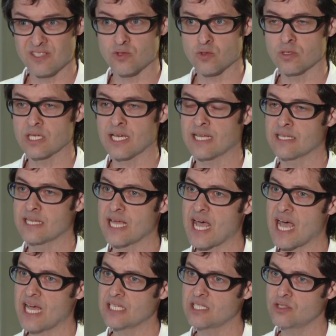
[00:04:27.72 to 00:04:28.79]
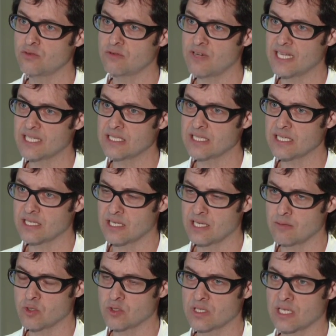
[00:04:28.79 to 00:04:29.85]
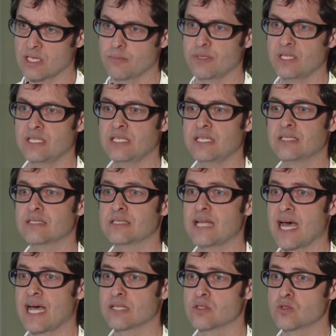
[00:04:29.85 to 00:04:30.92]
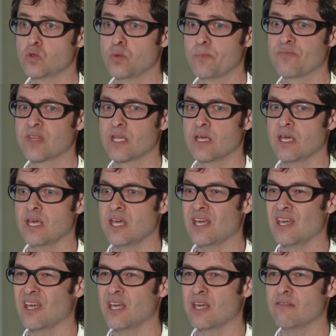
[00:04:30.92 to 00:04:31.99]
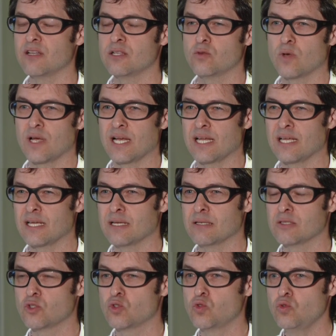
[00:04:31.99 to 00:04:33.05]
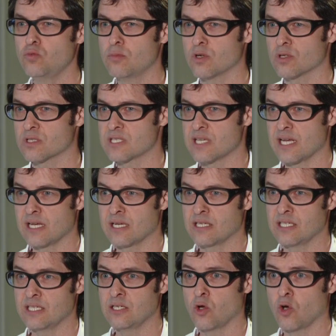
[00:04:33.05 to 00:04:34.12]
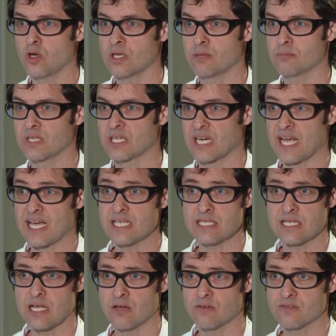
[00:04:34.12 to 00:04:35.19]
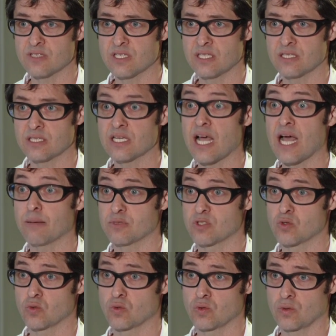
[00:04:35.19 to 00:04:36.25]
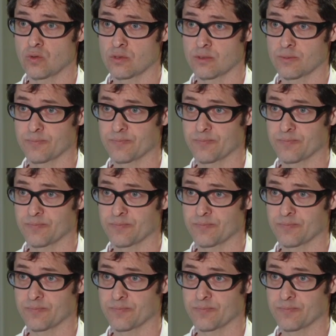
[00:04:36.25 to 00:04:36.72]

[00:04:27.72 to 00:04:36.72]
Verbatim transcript: die sogenannte adjuvante Chemotherapie, dient dazu, eventuelle Tumorzellen, die noch im Kreislauf sind, abzutöten.